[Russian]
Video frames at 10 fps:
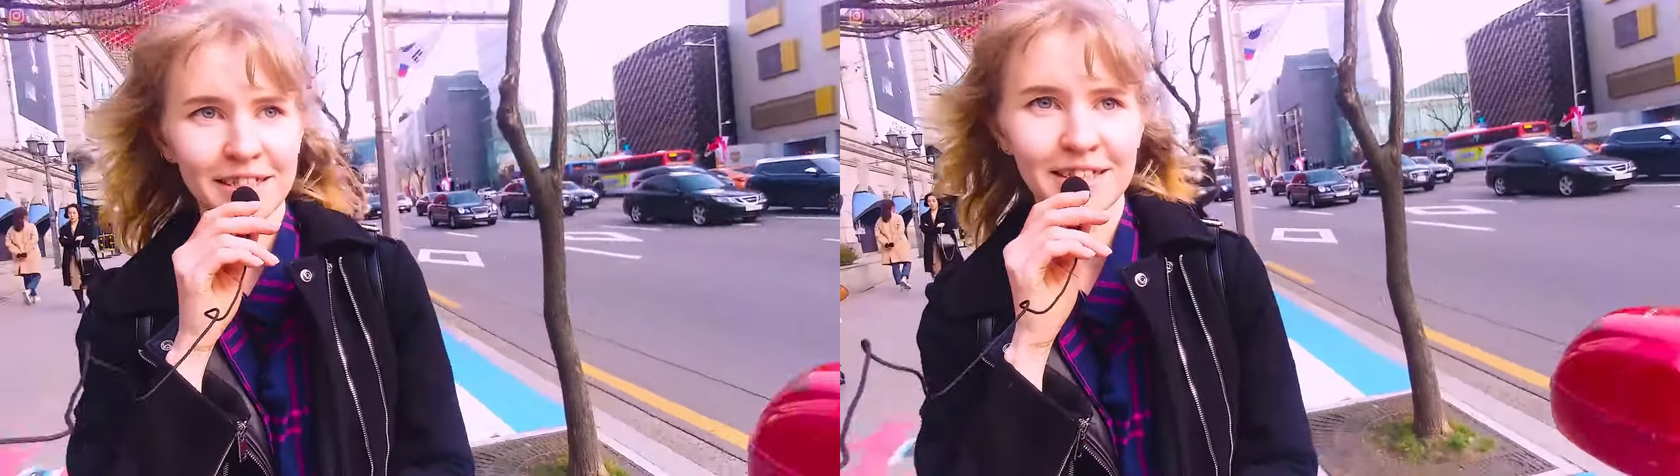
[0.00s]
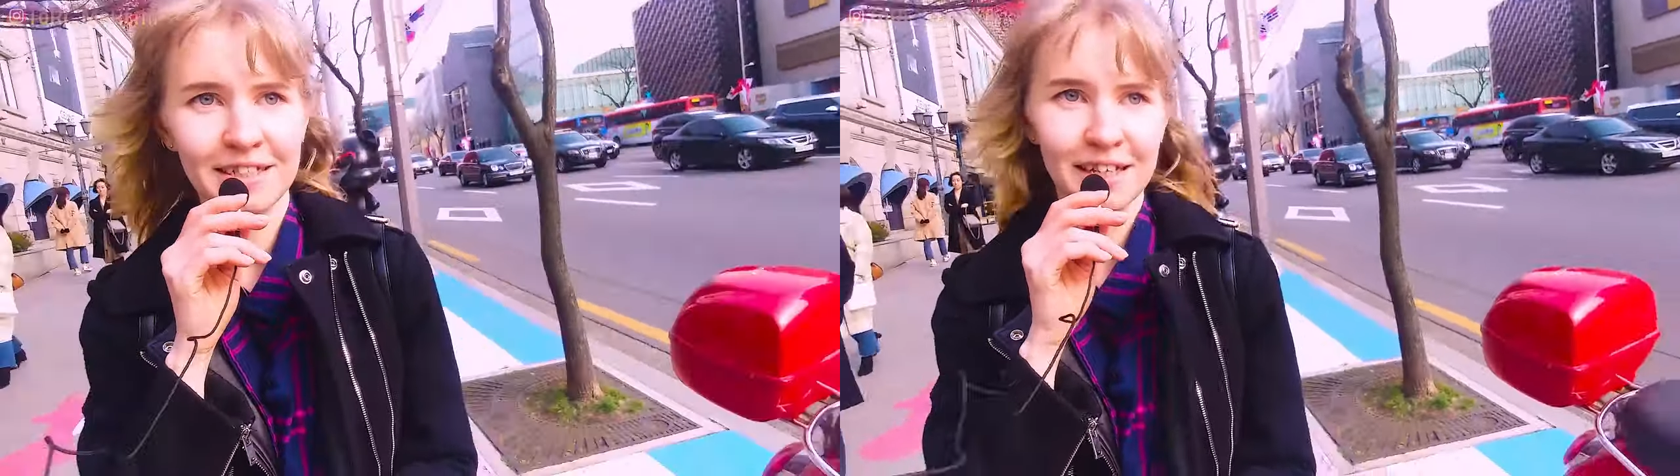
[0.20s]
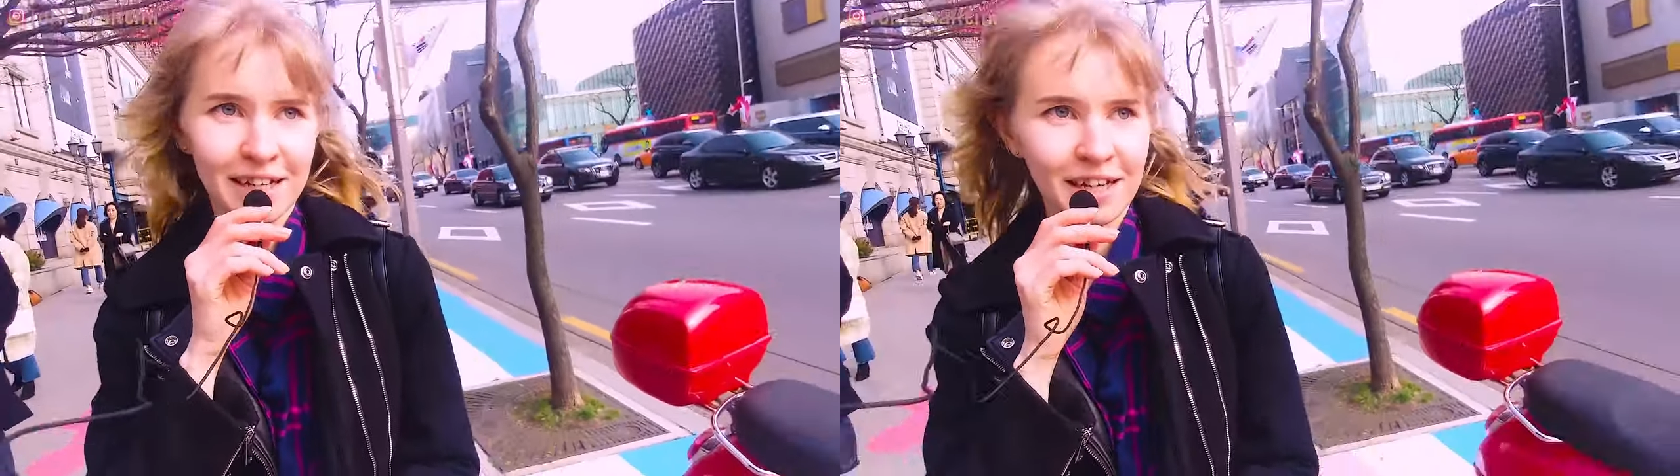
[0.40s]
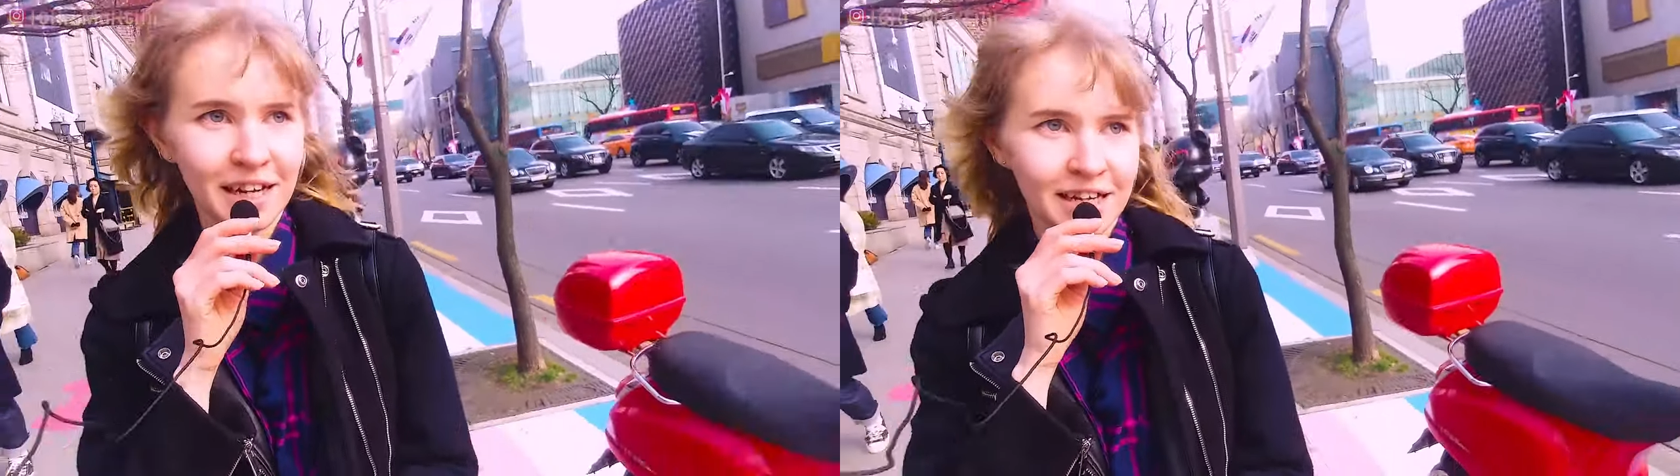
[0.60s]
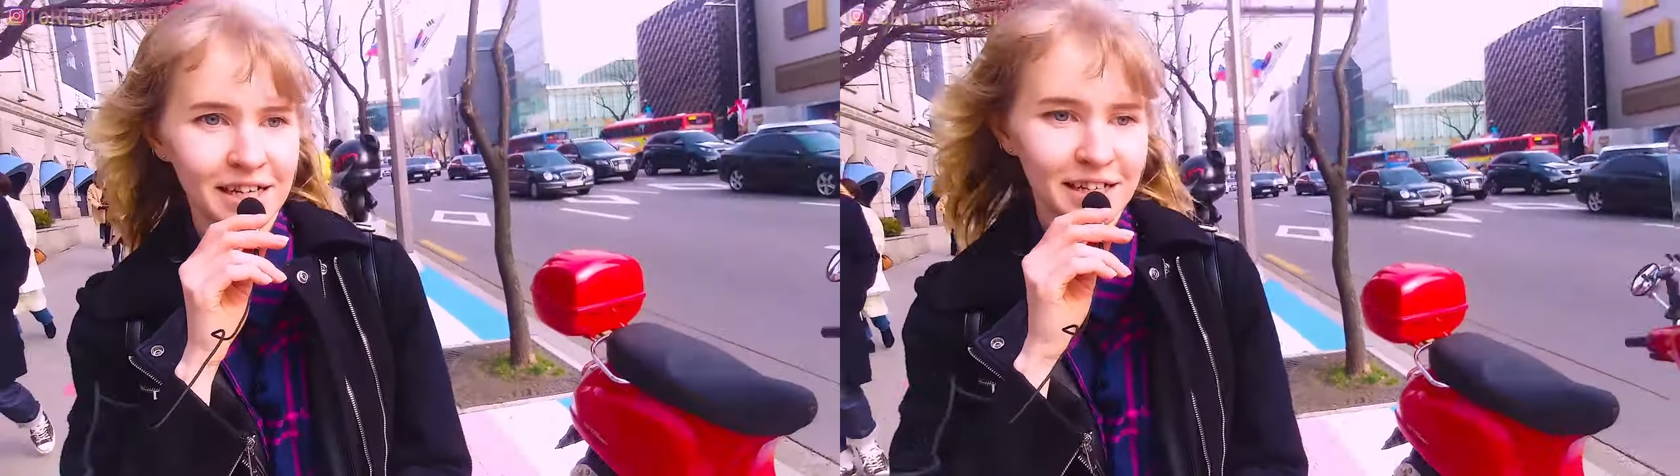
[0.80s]
с
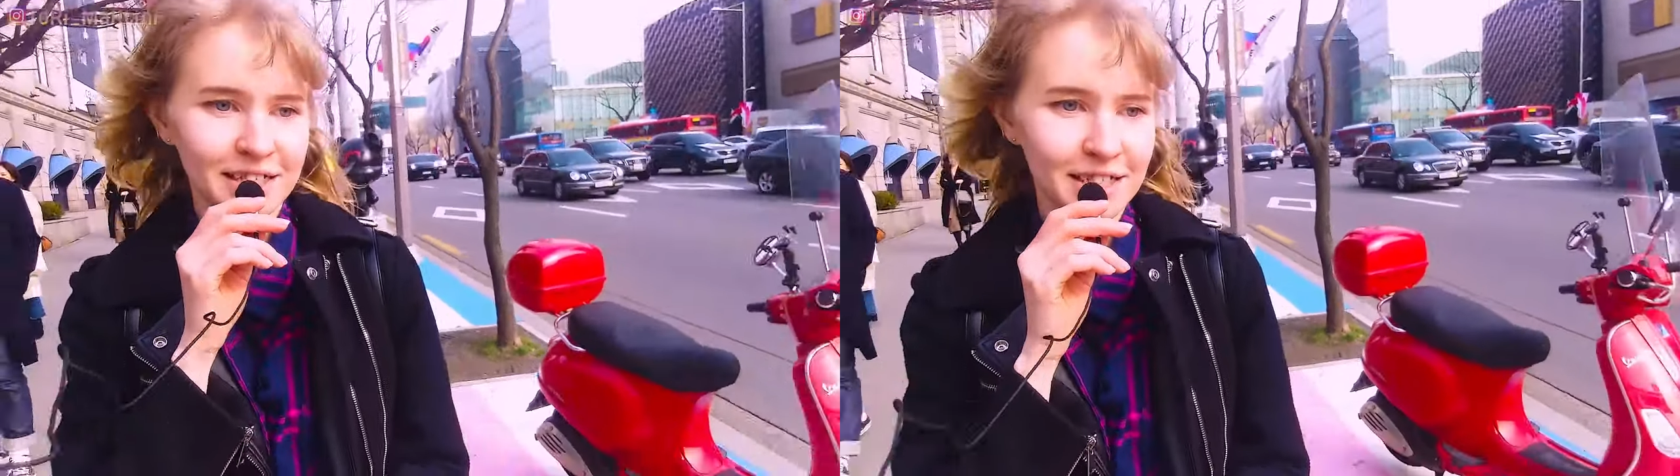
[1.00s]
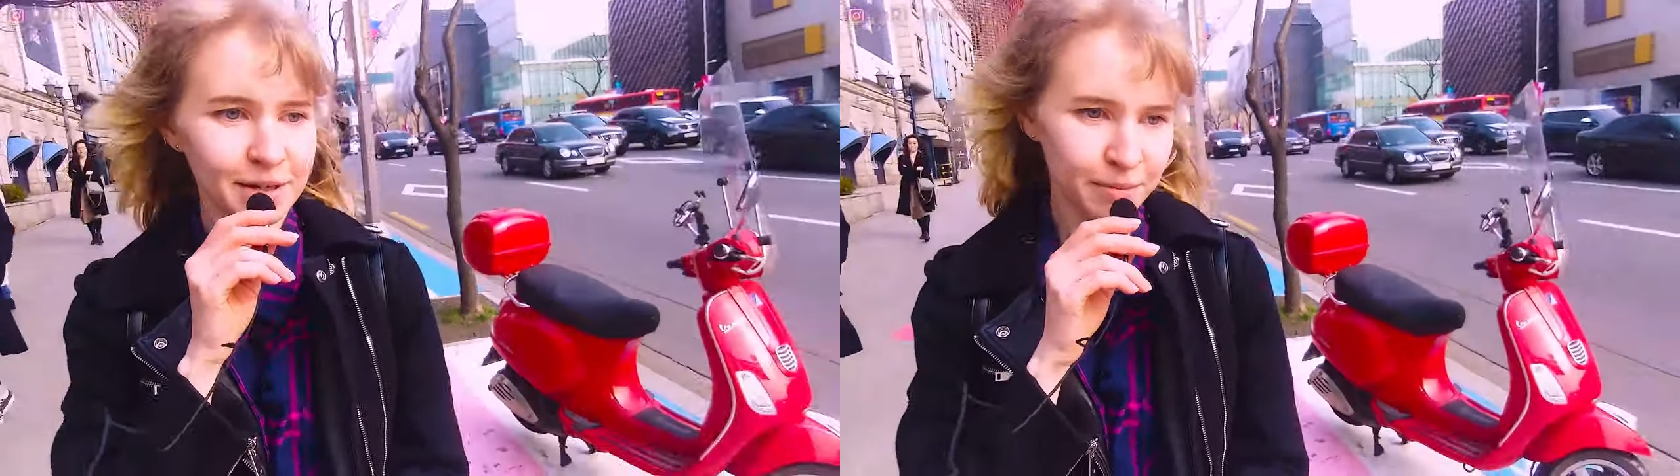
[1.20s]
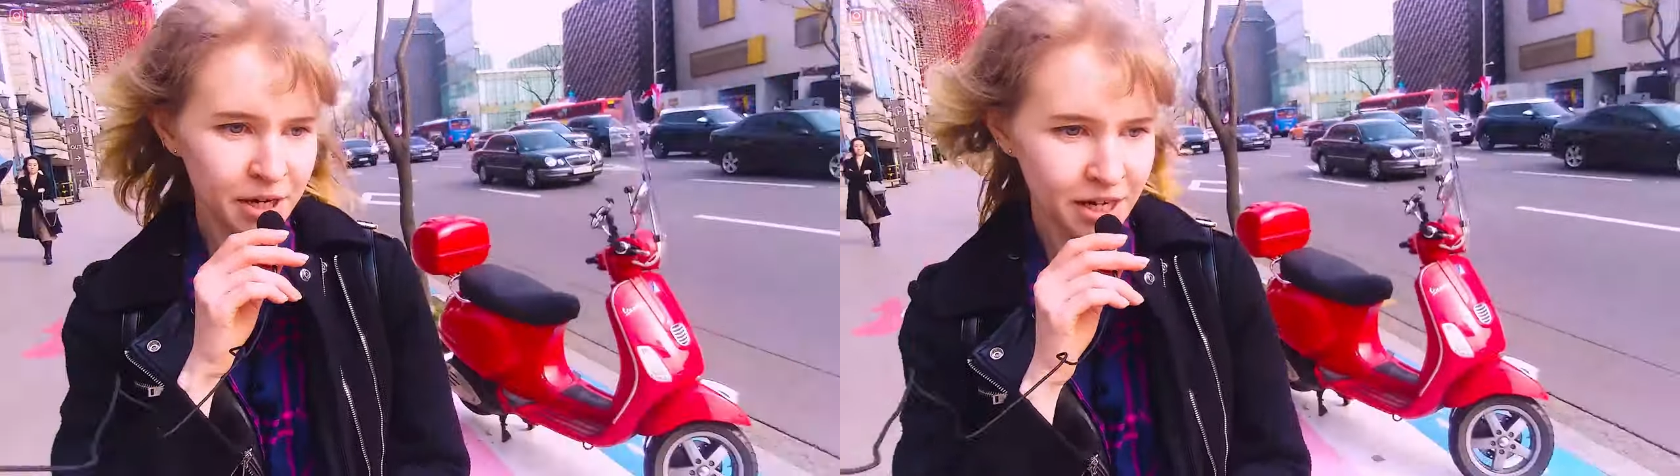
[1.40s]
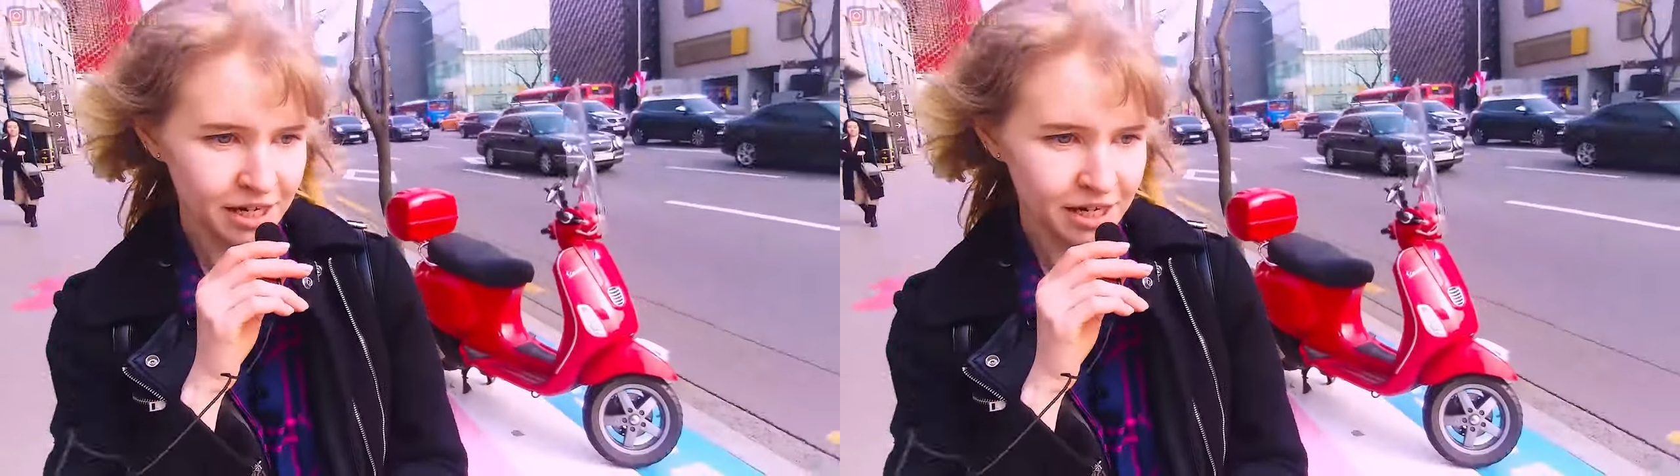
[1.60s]
глазами